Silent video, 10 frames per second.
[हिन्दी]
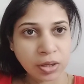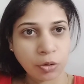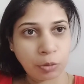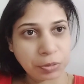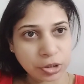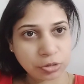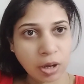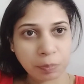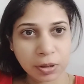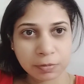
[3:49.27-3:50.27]
होप करती हूँ
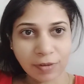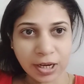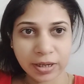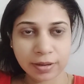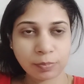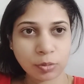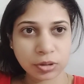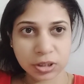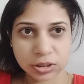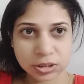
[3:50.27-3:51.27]
आपका भी वैलेंटाइन
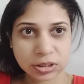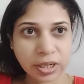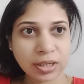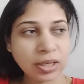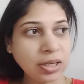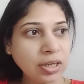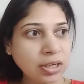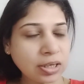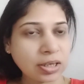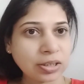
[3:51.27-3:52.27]
बहुत अच्छे जाए
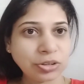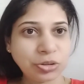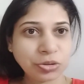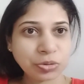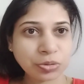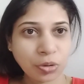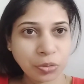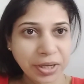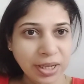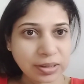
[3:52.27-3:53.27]
जो
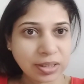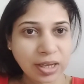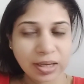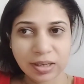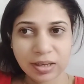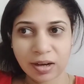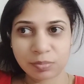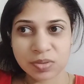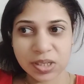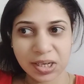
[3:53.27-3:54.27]
लोग कहते हैं कि
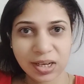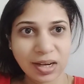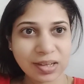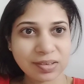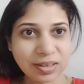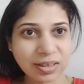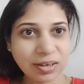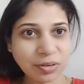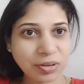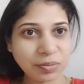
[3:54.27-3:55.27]
हम सिंगल हैं
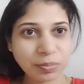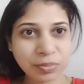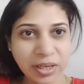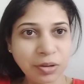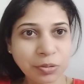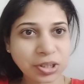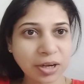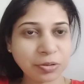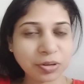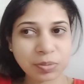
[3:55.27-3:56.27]
सिंगल होना नहीं होता
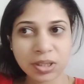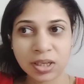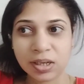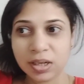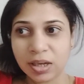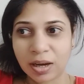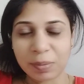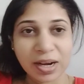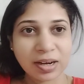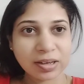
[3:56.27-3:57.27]
कोई भी
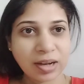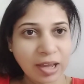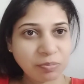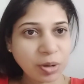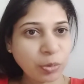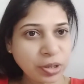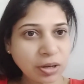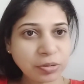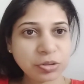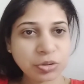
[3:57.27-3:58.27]
हमारे लाइफ में कोई ना
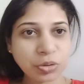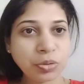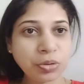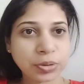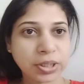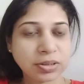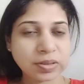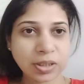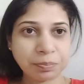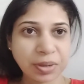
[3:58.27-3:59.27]
कोई ज़रूर होता है
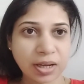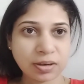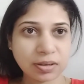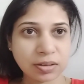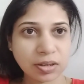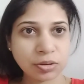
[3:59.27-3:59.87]
जिसे हम प्यार करते हैं